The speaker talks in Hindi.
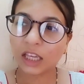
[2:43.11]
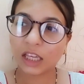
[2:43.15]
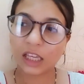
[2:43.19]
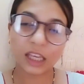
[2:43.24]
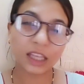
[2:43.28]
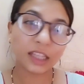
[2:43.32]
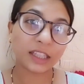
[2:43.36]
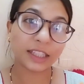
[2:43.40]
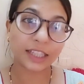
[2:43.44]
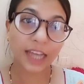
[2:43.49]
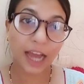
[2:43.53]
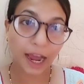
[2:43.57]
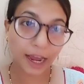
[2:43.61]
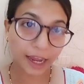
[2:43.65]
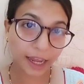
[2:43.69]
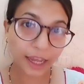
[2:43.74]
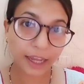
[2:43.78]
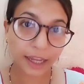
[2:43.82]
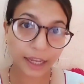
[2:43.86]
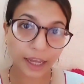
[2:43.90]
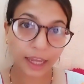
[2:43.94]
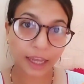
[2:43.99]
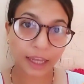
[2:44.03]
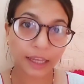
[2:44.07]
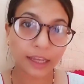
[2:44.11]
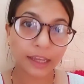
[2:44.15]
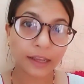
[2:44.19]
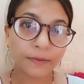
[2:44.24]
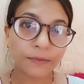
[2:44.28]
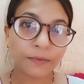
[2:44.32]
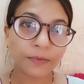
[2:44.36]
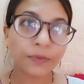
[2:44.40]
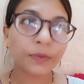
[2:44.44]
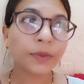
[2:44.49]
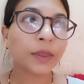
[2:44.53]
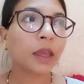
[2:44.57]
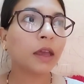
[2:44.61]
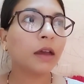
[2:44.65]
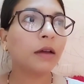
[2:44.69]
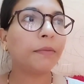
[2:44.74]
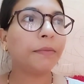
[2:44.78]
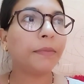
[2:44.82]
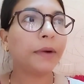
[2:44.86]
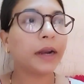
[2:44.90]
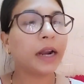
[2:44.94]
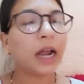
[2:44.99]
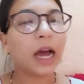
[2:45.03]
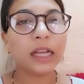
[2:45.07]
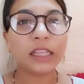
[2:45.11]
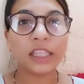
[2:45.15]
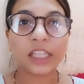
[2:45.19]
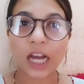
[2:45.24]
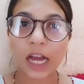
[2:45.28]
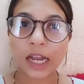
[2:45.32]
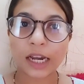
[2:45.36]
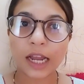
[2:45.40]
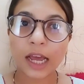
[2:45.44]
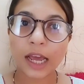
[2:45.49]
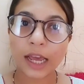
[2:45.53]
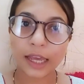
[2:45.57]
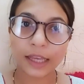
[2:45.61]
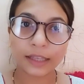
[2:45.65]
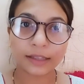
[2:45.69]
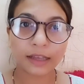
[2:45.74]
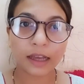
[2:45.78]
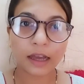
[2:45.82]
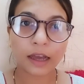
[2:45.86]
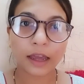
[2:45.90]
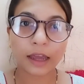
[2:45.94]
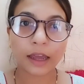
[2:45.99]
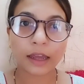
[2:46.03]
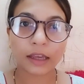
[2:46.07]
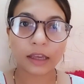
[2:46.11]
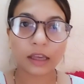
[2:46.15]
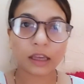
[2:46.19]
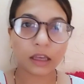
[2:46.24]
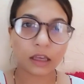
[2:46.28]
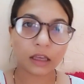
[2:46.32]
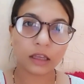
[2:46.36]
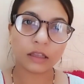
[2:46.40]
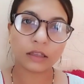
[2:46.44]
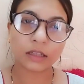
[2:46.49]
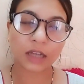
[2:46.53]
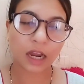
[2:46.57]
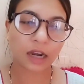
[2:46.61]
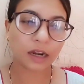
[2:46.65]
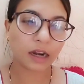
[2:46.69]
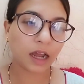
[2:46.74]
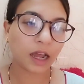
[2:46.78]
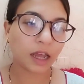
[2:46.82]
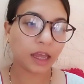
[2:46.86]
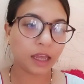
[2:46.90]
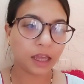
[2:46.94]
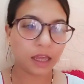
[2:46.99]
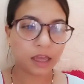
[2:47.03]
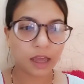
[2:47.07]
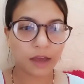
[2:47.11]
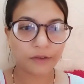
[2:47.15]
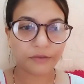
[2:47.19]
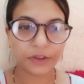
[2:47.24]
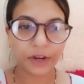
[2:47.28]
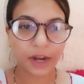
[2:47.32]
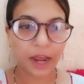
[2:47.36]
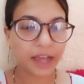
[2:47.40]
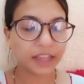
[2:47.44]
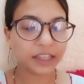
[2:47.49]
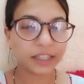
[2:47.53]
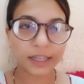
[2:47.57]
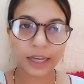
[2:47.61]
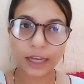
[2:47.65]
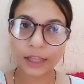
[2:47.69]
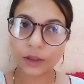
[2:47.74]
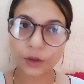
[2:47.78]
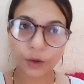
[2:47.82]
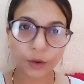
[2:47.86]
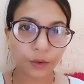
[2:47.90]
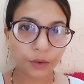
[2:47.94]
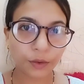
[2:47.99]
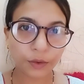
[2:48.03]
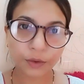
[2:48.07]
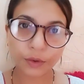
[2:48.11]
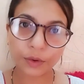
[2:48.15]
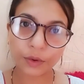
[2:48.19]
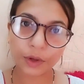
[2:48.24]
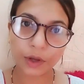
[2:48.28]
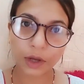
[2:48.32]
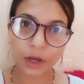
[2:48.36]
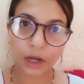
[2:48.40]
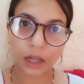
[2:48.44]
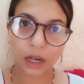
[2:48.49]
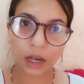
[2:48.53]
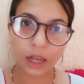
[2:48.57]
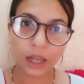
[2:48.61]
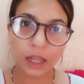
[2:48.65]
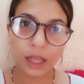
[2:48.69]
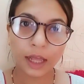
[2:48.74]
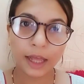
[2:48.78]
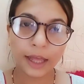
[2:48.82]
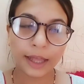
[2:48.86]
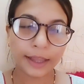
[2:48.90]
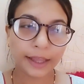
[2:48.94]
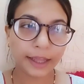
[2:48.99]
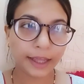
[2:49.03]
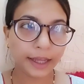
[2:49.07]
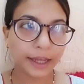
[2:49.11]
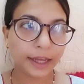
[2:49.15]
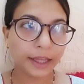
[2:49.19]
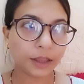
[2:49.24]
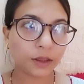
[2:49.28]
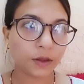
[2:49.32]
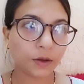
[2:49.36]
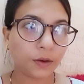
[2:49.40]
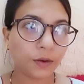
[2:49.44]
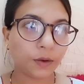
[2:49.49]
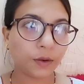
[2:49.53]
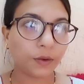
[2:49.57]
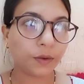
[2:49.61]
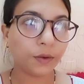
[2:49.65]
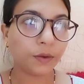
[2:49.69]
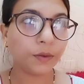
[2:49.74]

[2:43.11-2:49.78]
कि जाएंगे ही पर हाँ जाना है ऐसा है कि जाना है या फिर आज या तो कर ठीक है तो